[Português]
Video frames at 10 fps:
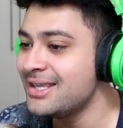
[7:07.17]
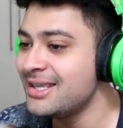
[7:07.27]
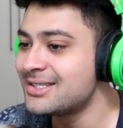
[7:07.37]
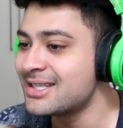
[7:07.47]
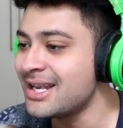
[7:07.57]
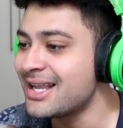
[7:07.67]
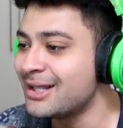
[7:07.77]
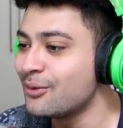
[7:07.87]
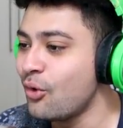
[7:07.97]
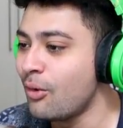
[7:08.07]
E você tá
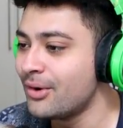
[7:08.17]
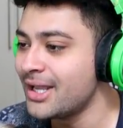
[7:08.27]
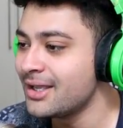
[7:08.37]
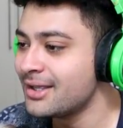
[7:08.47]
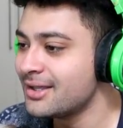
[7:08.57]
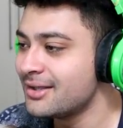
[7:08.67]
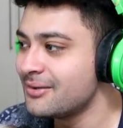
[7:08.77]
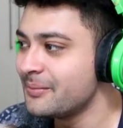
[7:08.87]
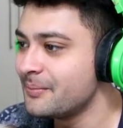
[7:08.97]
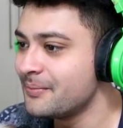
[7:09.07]
ligado como, né?
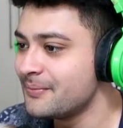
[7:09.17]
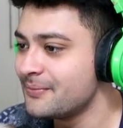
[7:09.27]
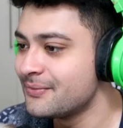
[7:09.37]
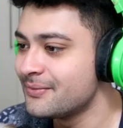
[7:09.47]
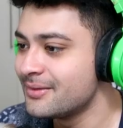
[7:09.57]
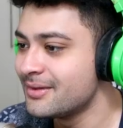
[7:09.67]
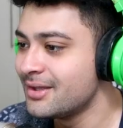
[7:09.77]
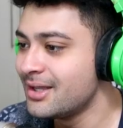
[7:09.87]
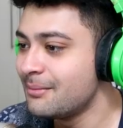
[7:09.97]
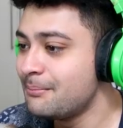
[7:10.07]

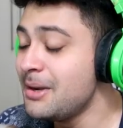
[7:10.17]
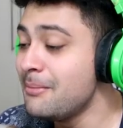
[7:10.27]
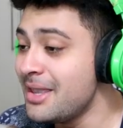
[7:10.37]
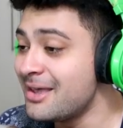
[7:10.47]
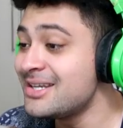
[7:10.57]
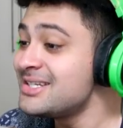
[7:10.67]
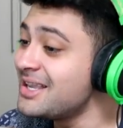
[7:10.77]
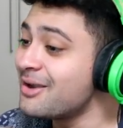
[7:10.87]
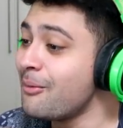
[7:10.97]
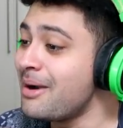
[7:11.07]
Como? Primeiro a gente
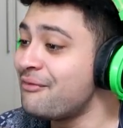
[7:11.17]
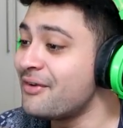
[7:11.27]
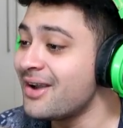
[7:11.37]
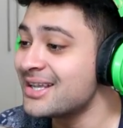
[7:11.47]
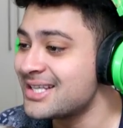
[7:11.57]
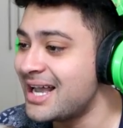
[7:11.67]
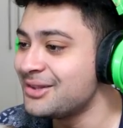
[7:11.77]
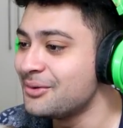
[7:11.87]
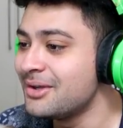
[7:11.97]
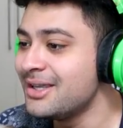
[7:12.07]
tem que arrumar frango
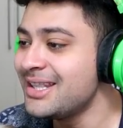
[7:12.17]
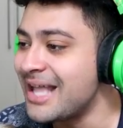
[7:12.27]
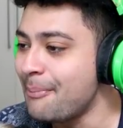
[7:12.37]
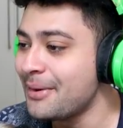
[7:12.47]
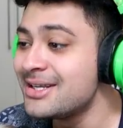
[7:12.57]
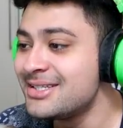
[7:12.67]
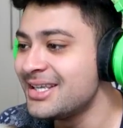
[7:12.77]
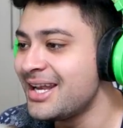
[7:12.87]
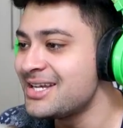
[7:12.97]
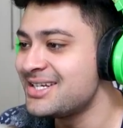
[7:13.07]
assado e dá pra eles
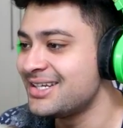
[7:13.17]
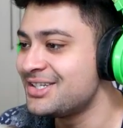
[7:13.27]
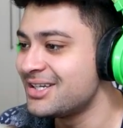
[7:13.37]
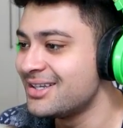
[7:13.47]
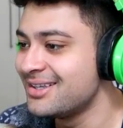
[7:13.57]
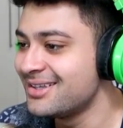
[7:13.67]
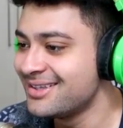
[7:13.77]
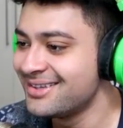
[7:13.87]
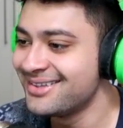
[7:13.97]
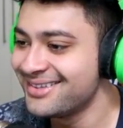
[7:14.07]
seguirem a gente.
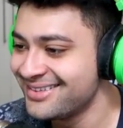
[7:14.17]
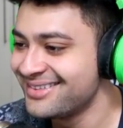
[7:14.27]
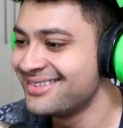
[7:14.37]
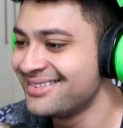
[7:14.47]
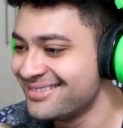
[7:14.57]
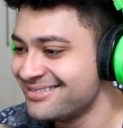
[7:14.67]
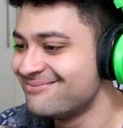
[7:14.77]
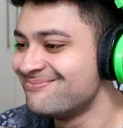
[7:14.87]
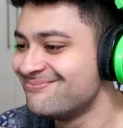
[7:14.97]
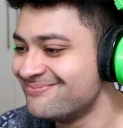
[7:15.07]
Ixi, tem que pegar a
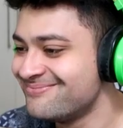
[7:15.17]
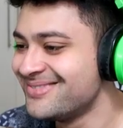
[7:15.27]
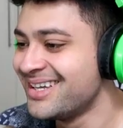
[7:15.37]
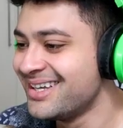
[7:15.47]
galinha então.